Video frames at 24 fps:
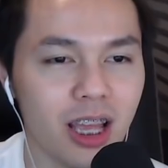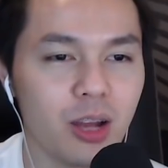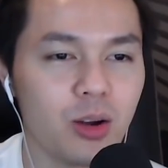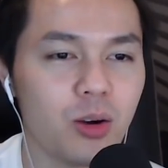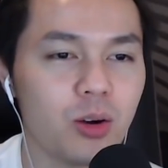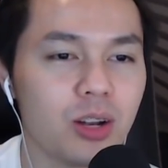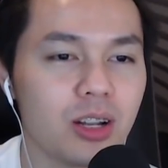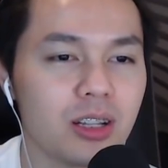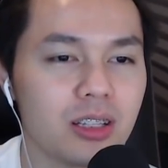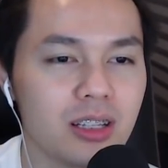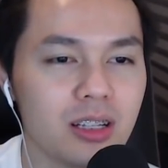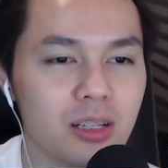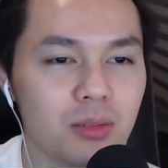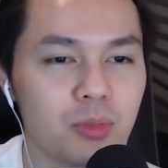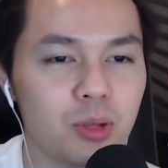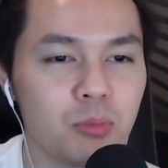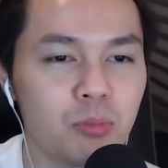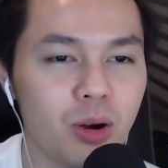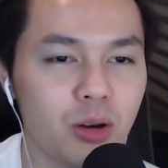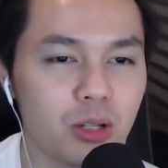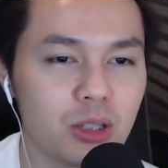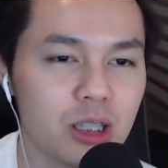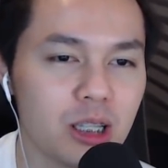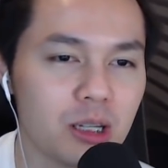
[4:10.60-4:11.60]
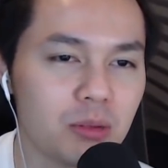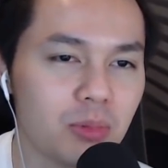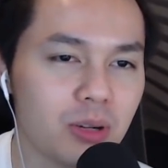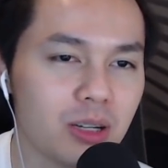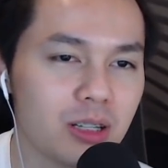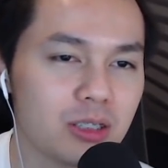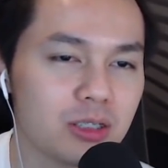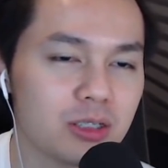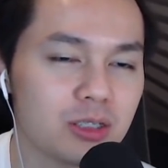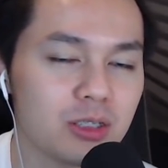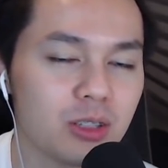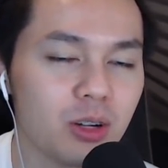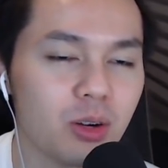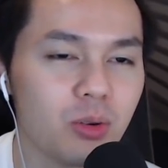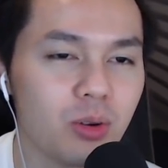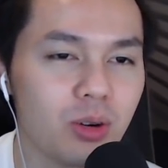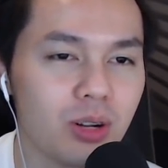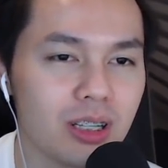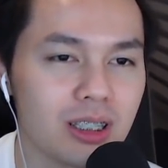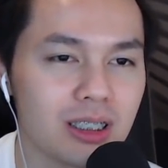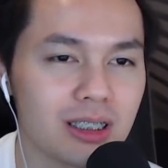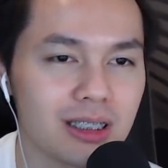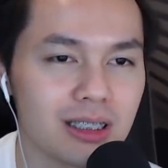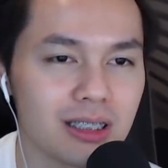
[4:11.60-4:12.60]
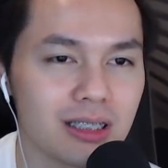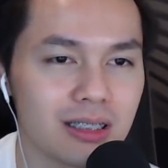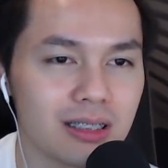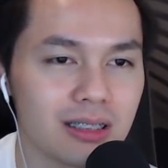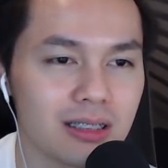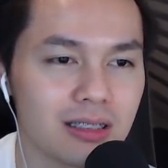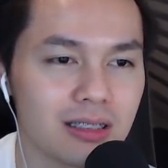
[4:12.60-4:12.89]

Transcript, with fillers: Engkolannya lebih maut daripada cowok anjir